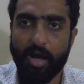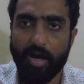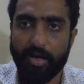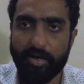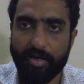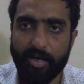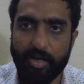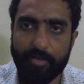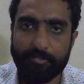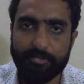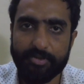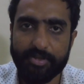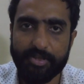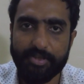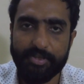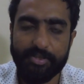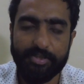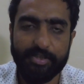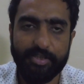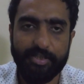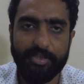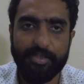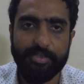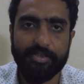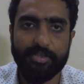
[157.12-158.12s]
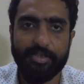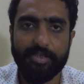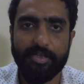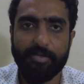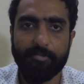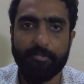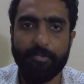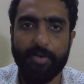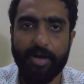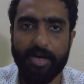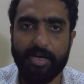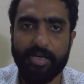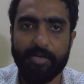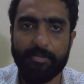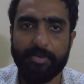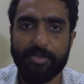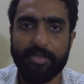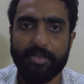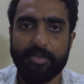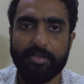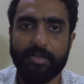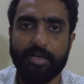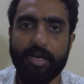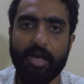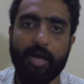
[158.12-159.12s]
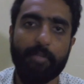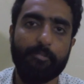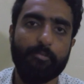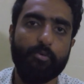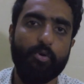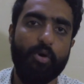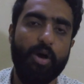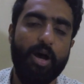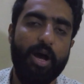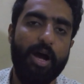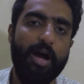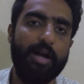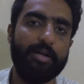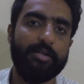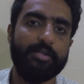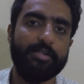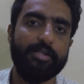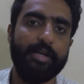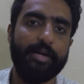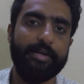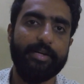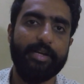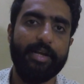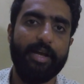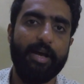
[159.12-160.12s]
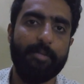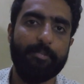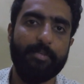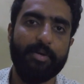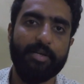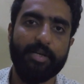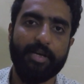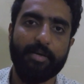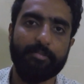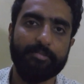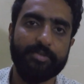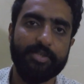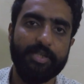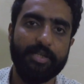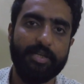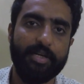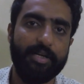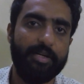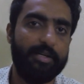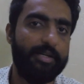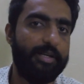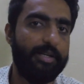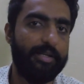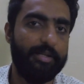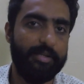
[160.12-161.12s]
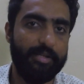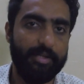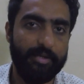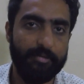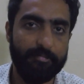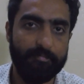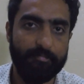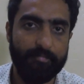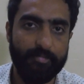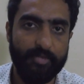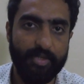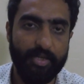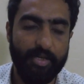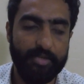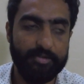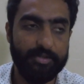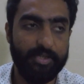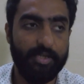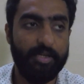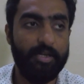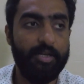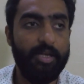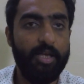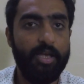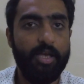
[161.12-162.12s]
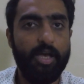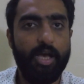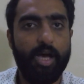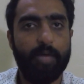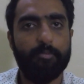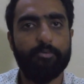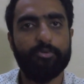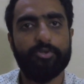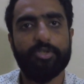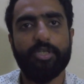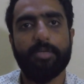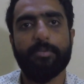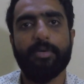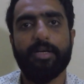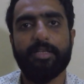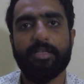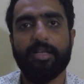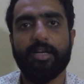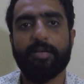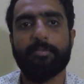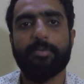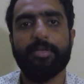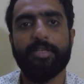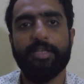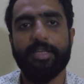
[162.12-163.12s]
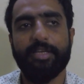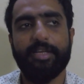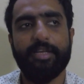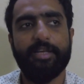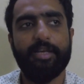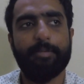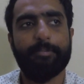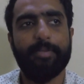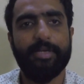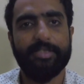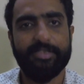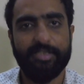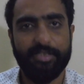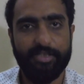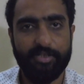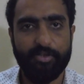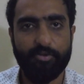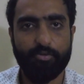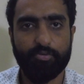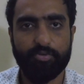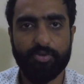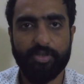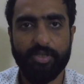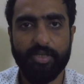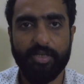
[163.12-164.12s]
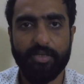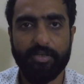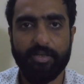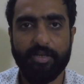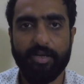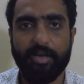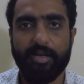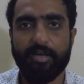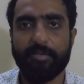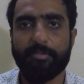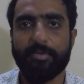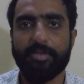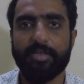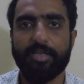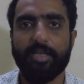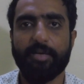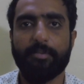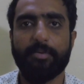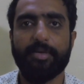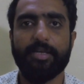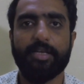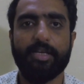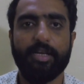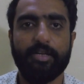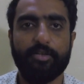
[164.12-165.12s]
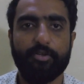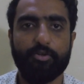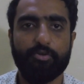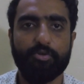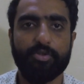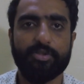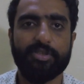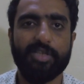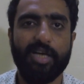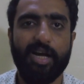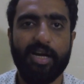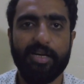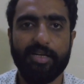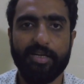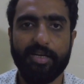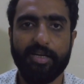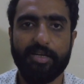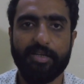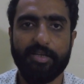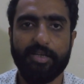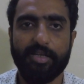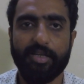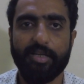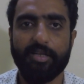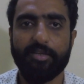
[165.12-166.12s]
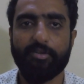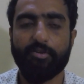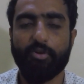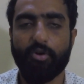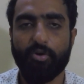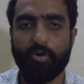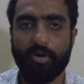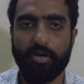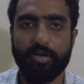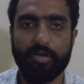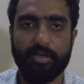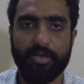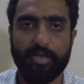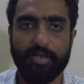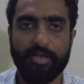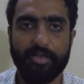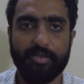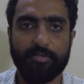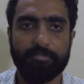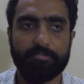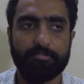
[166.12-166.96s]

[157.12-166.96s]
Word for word: आराम से इजीली इजीली बारह बजे तक ना आपको आठ राइडें आप आराम से कर लेंगे अच्छा अब उसके बाद हर बंदे की कैपेसिटी होती है कि हर बंदा भाई कंटिन्यूस आठ घंटे नौ घंटे